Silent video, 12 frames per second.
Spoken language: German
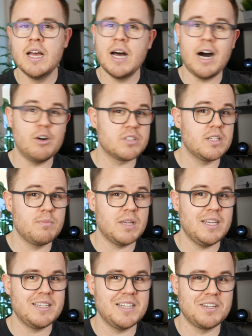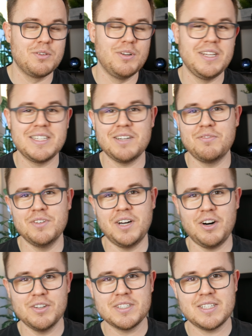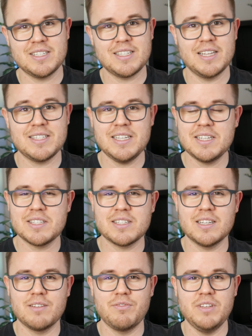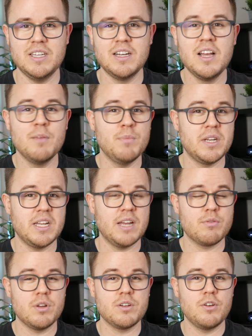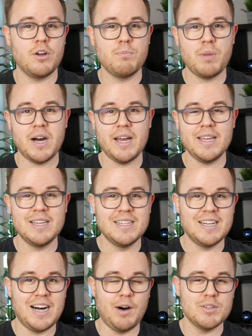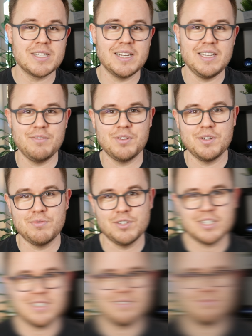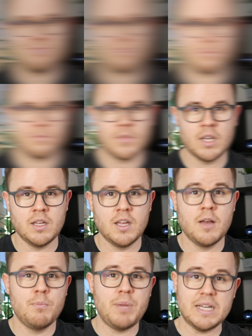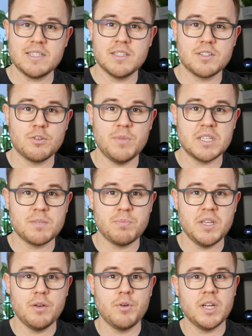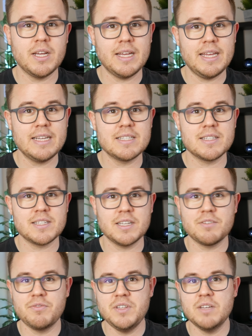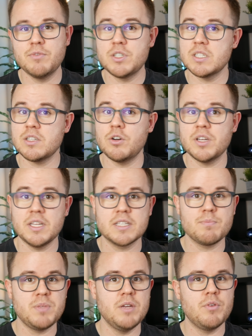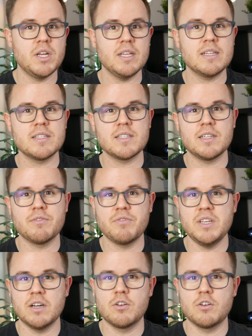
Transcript: Außerdem gehe ich natürlich davon aus, dass das XZ4 mit Android 9 Pi ausgeliefert wird. Passend zum Xperia XZ4 wird es auch ein Xperia XZ4